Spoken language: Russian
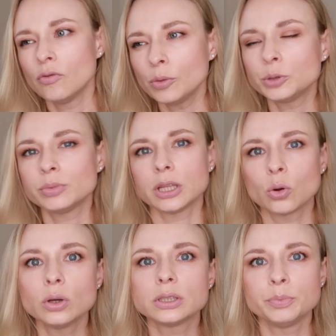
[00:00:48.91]
В общем-то,
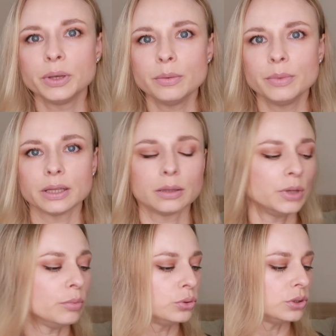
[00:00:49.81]
такой эксперимент.
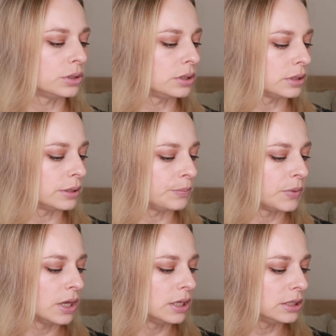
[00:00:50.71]
Мне будет
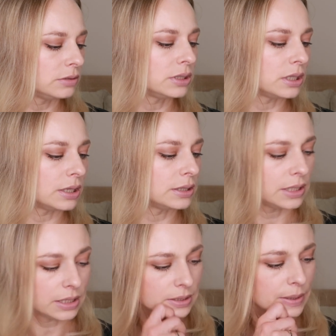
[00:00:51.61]
э, действительно
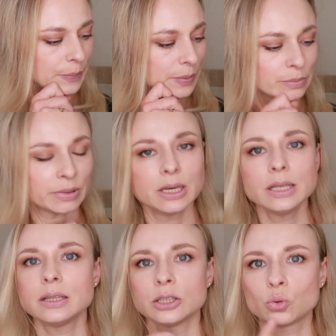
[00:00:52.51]
интересно
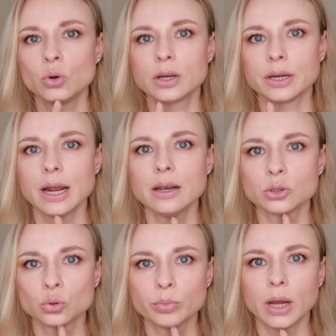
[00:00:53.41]
посмотреть, насколько
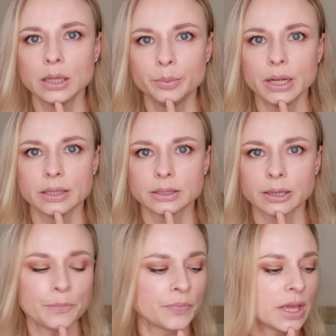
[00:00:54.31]
реально зубы
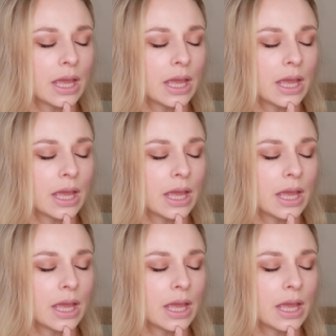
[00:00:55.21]
отбелятся.